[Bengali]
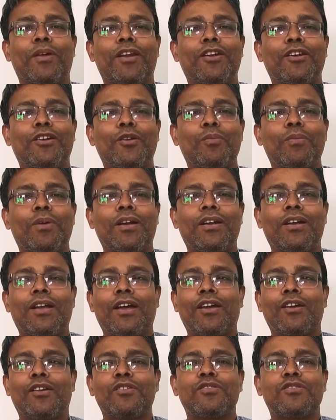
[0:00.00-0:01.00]
ব্রেন টিউমার
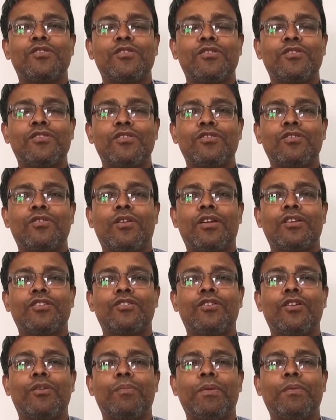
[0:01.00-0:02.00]
ডায়াগনোসিস
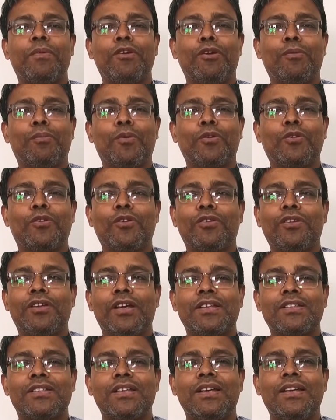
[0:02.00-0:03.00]
করার জন্য বিভিন্ন
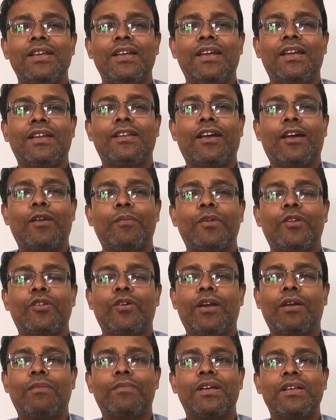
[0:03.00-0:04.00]
পদ্ধতি আছে তার
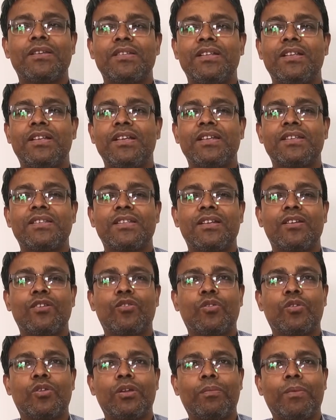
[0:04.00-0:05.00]
ভিতর আমরা সিটি স্ক্যান
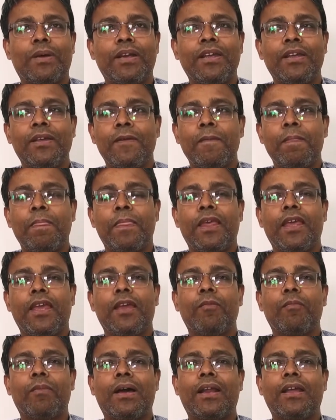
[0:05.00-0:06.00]
করতে পারি
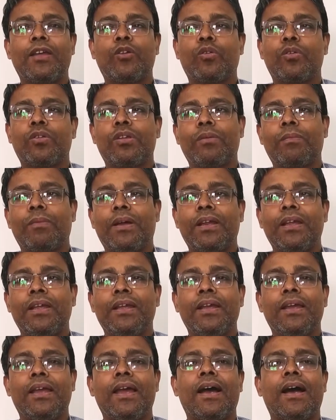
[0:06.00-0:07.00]
এমআরআই করতে পারি
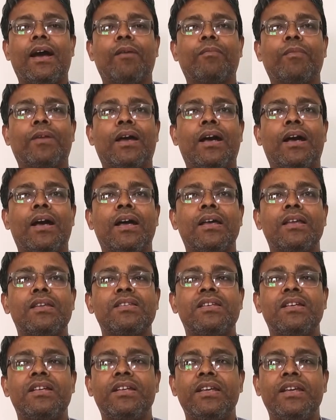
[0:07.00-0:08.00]
আমরা
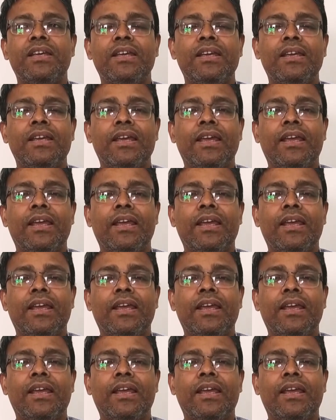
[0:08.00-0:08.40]
সিটি